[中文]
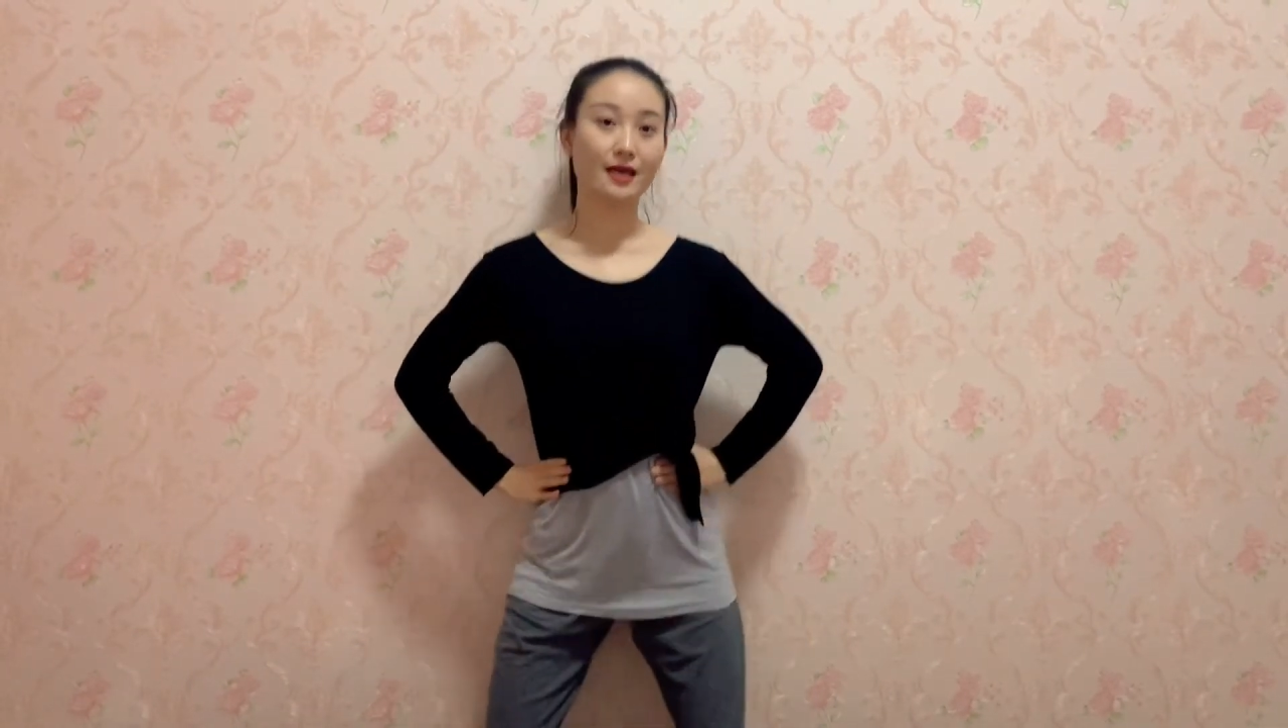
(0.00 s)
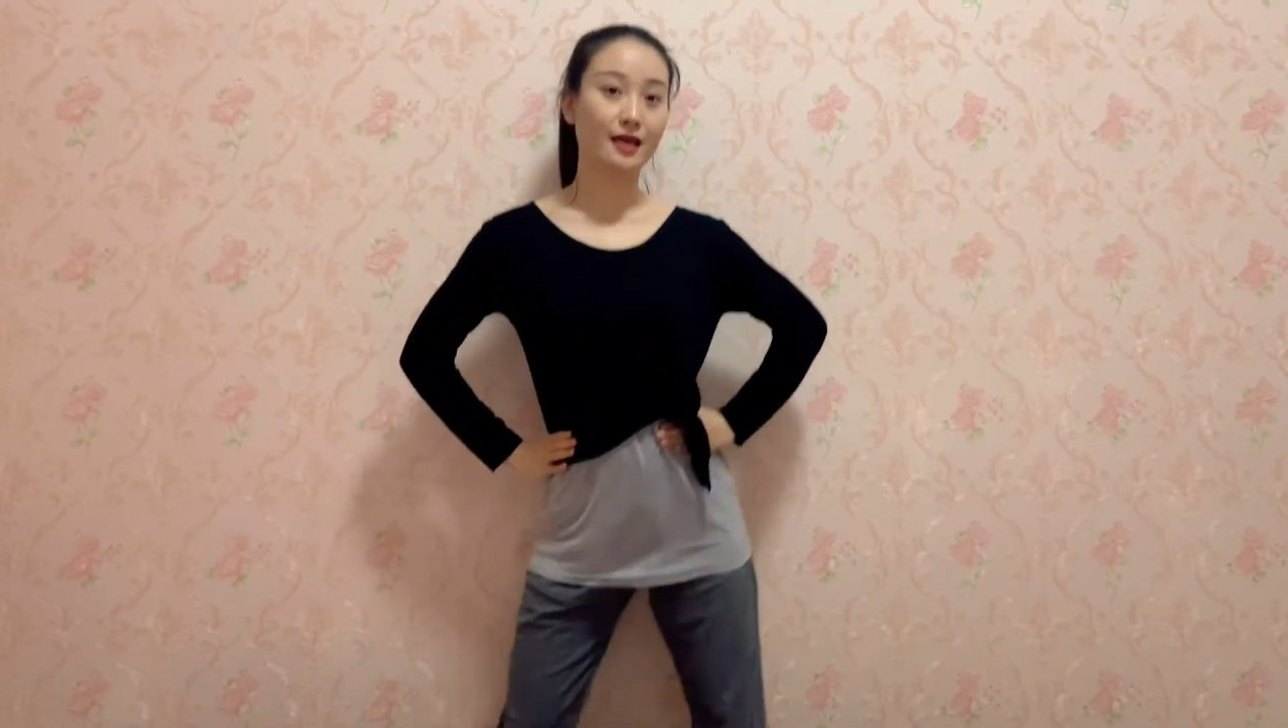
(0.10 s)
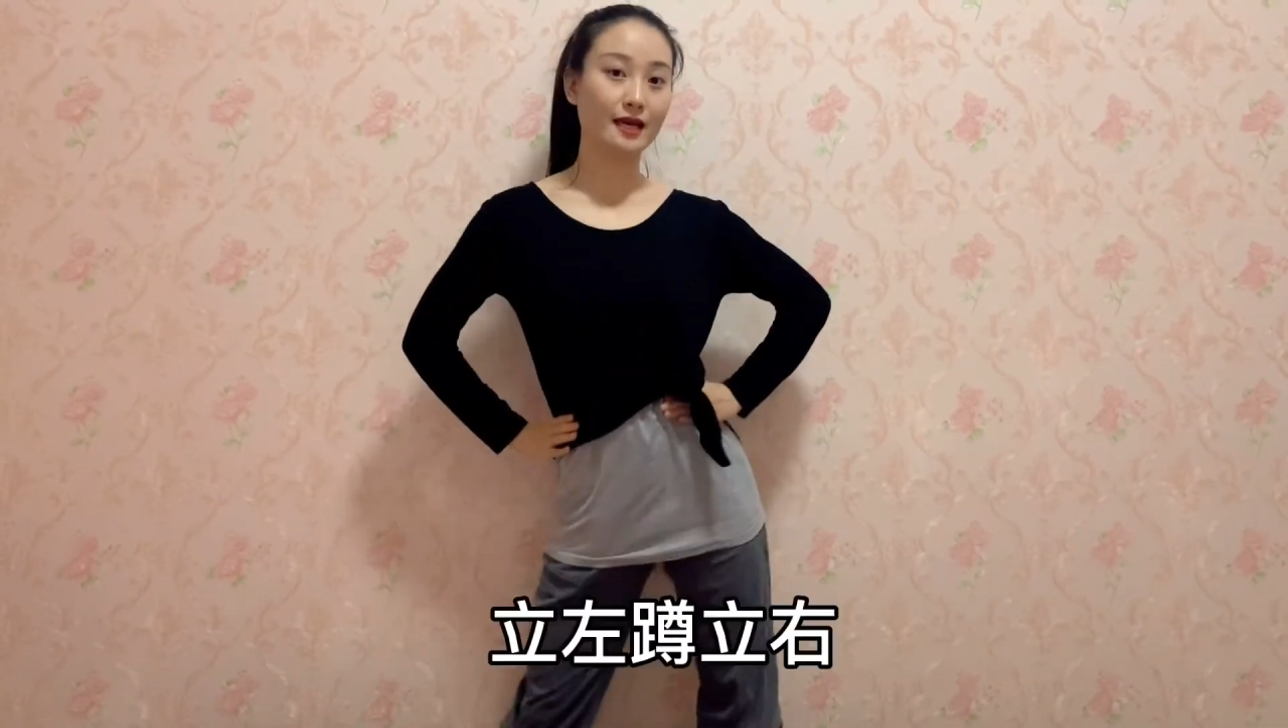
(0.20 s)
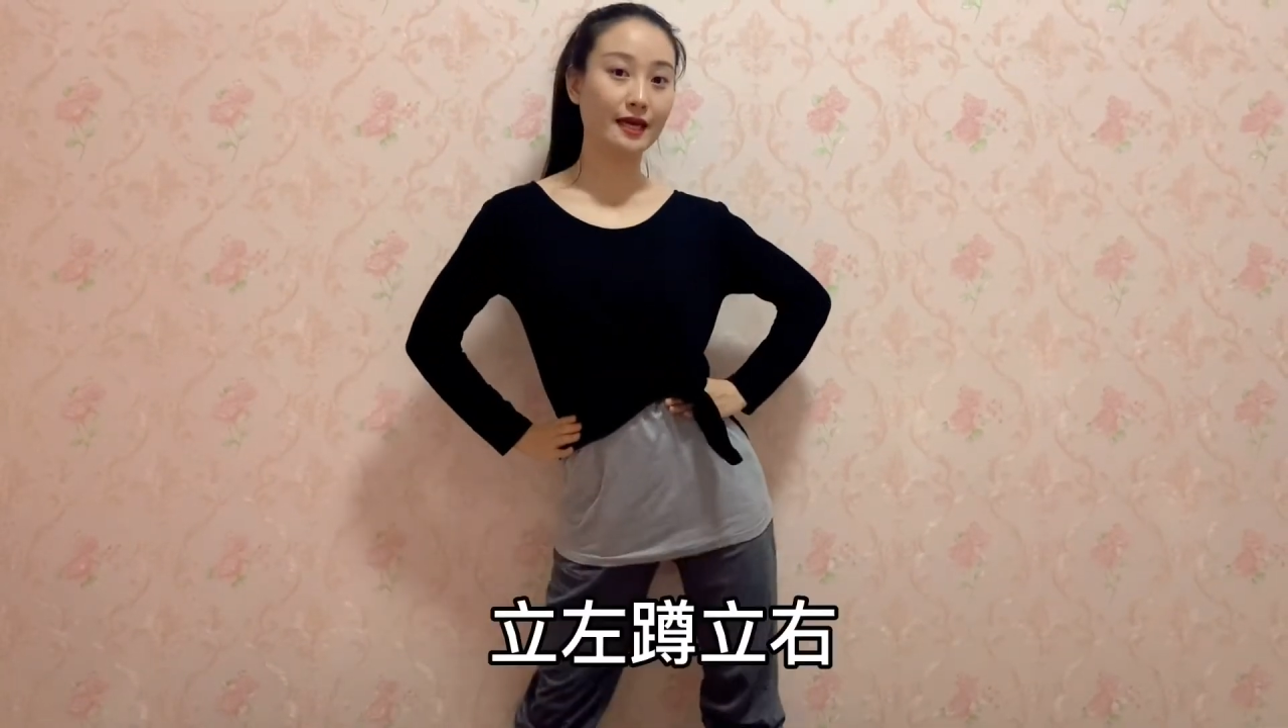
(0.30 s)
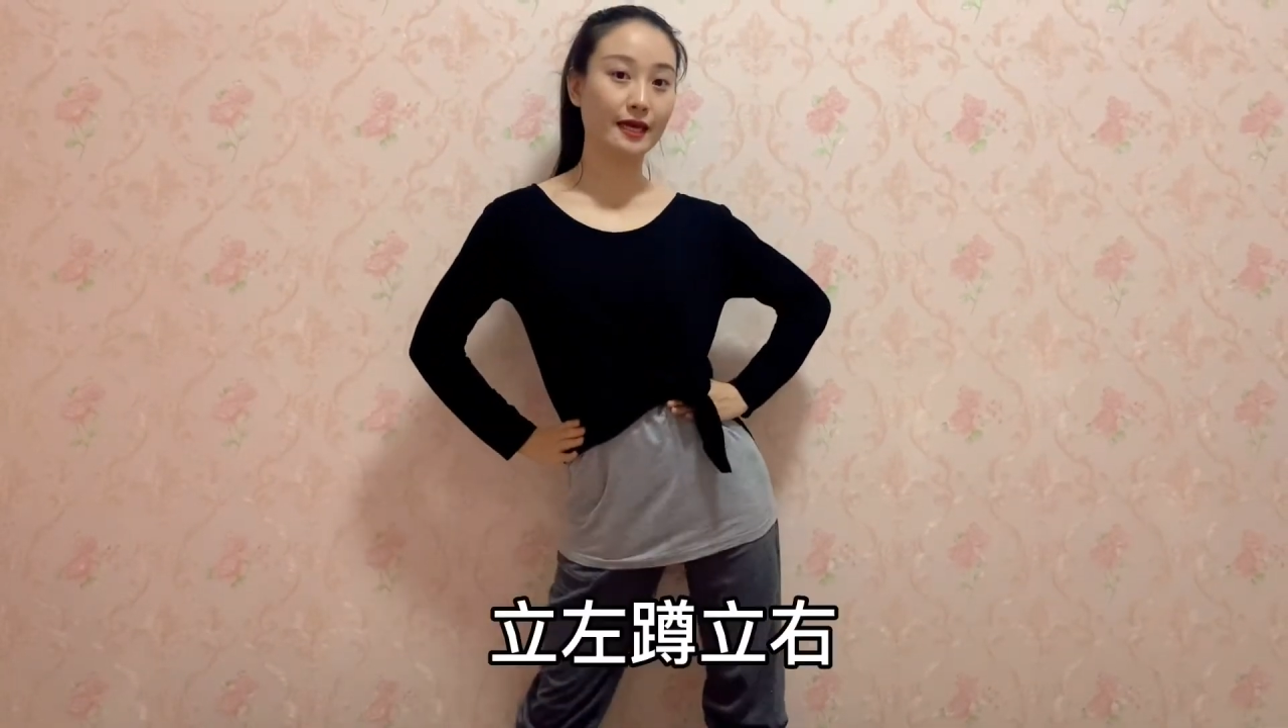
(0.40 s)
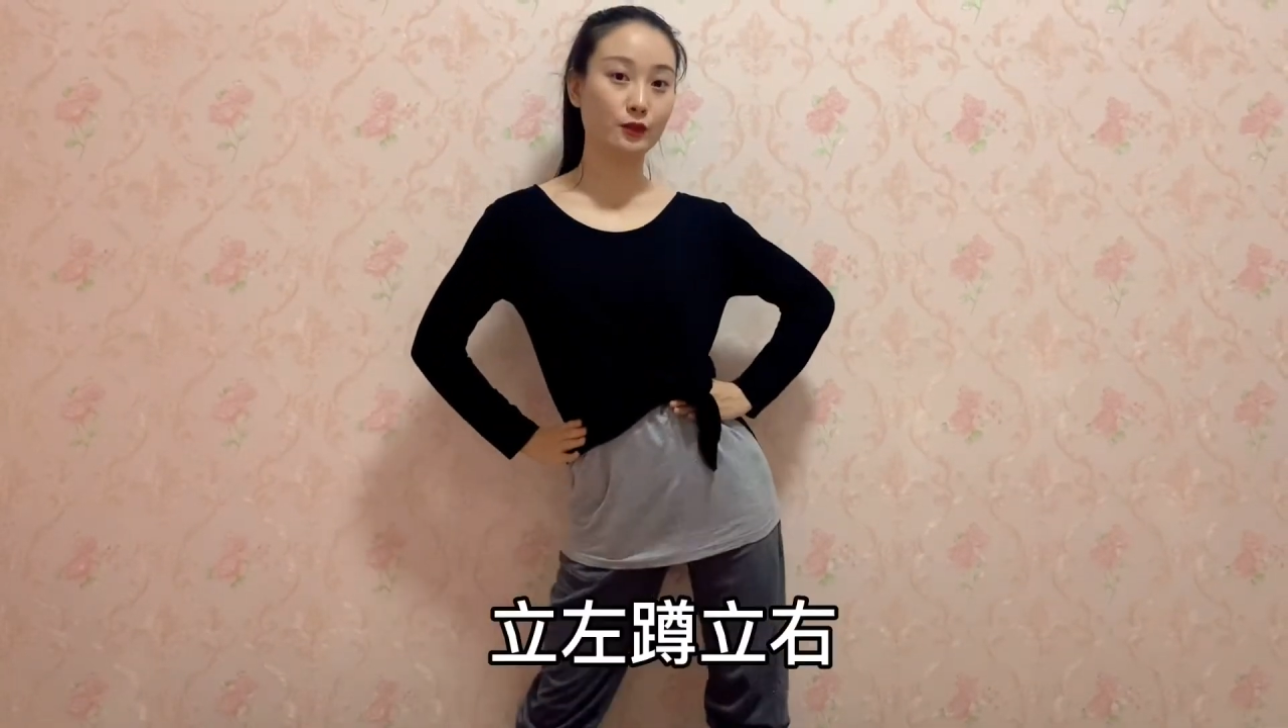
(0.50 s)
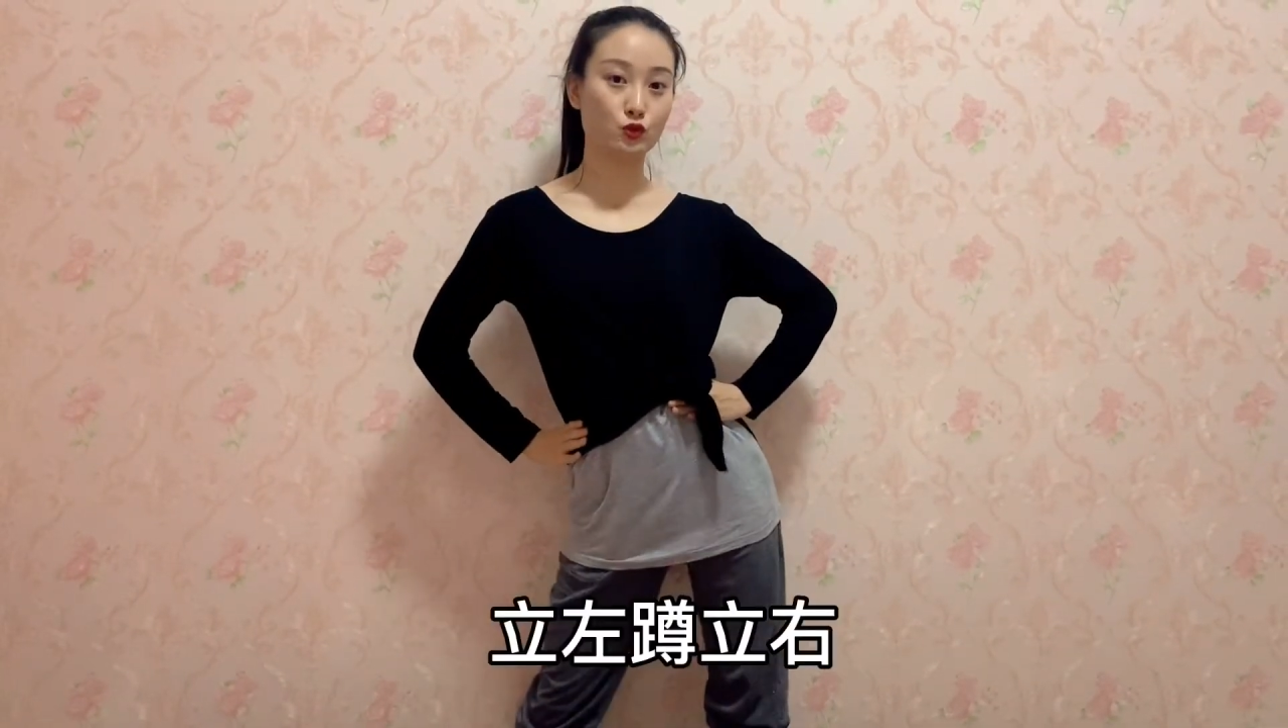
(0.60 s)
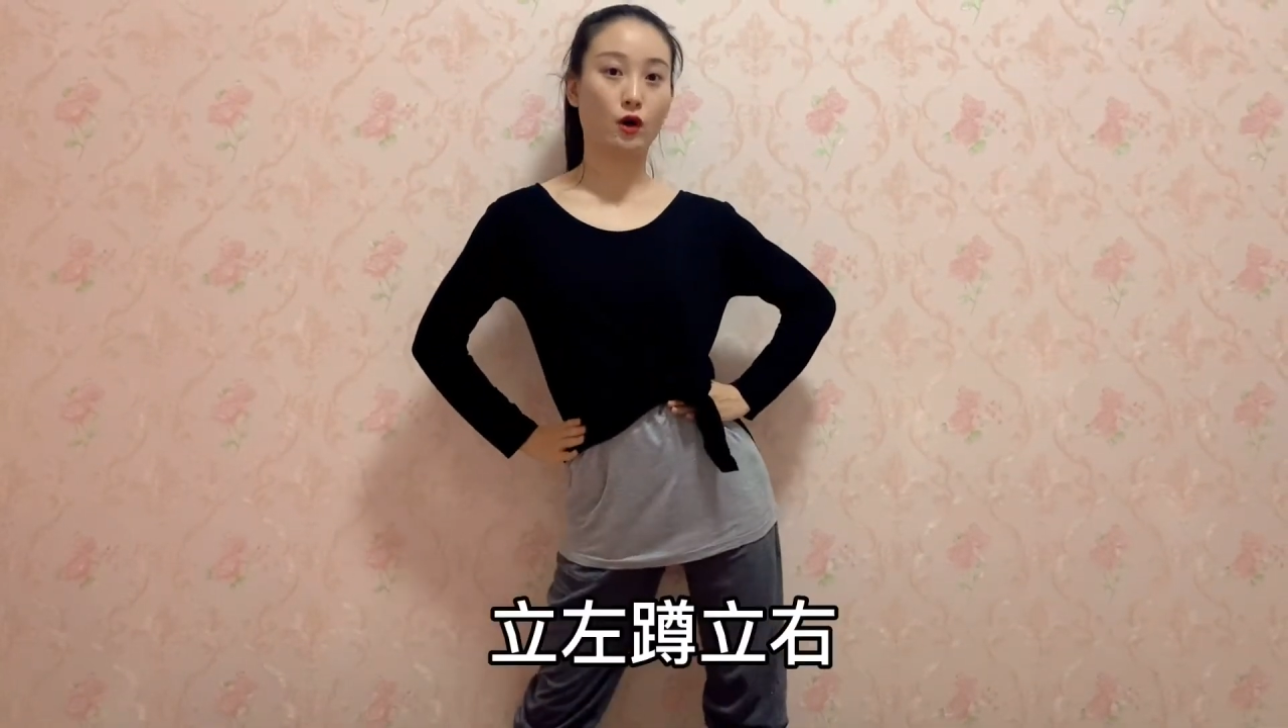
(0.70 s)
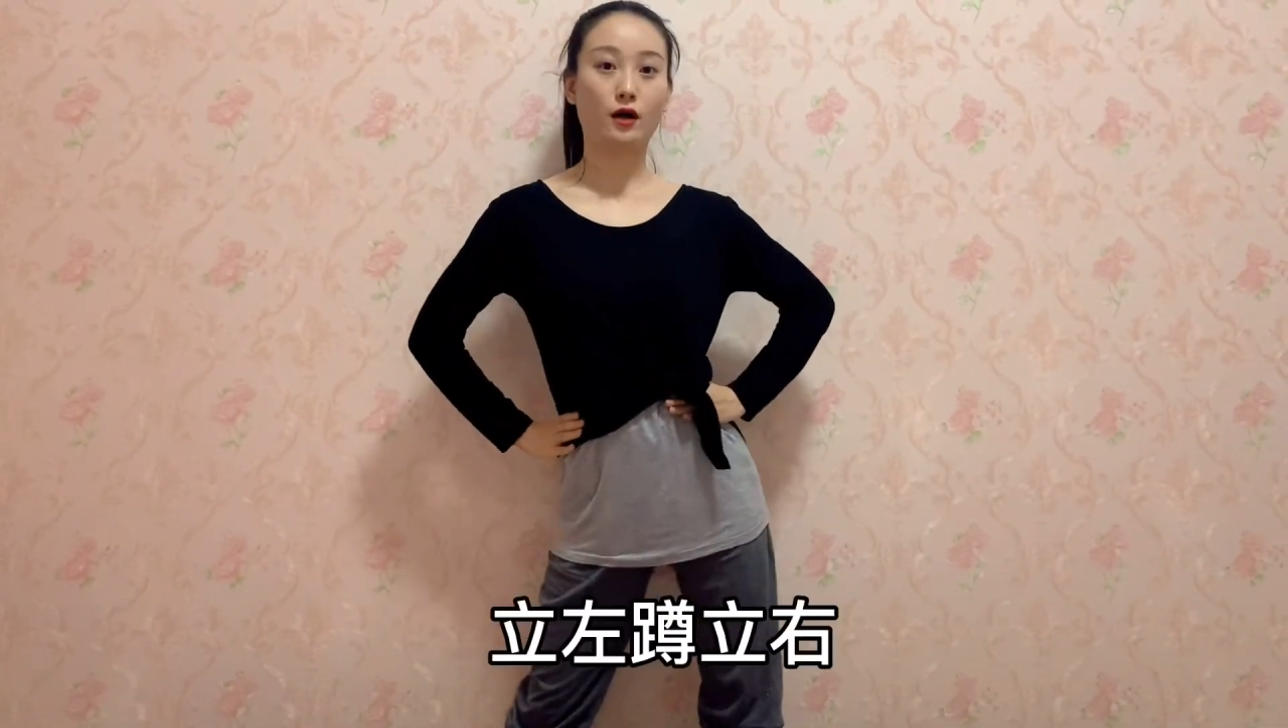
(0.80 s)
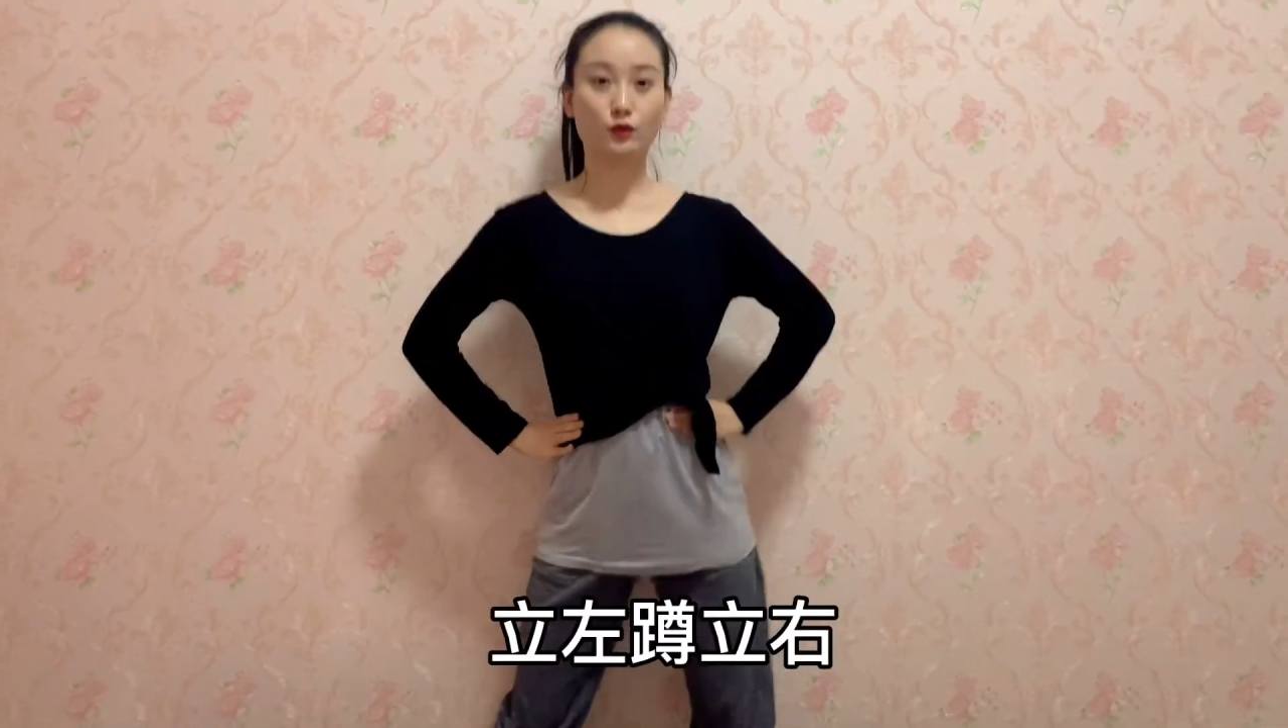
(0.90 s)
立
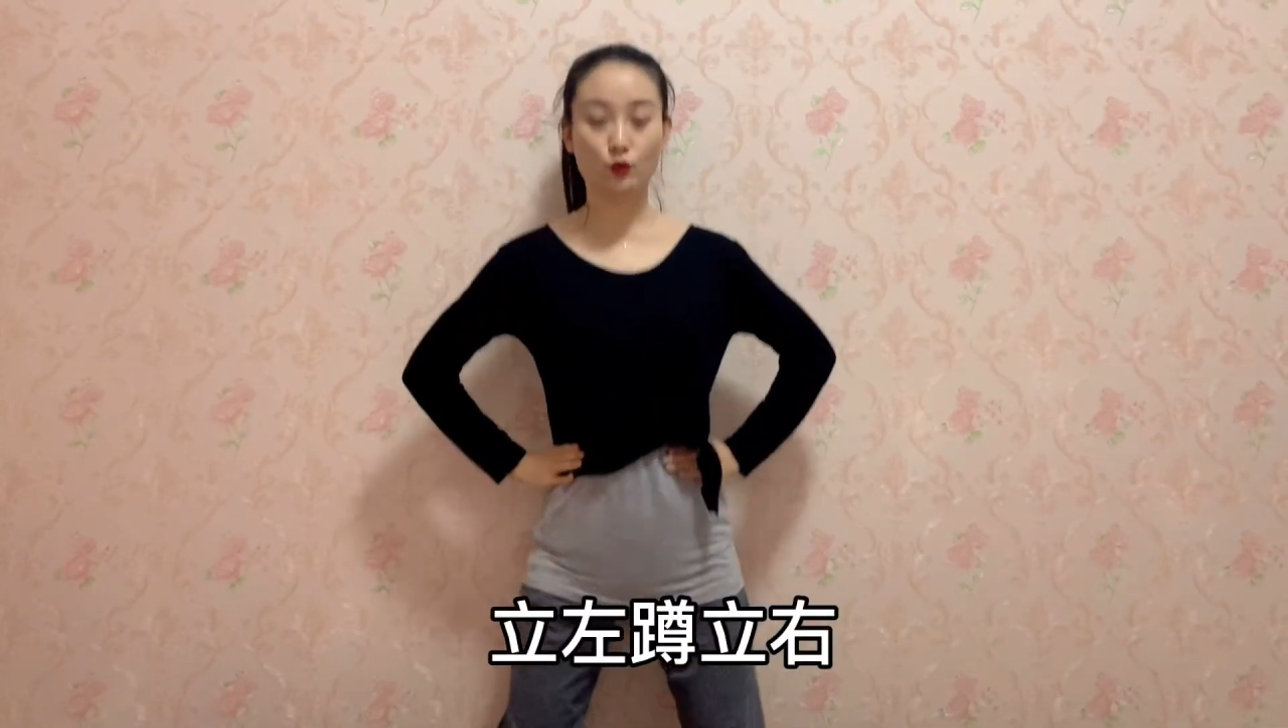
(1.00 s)
左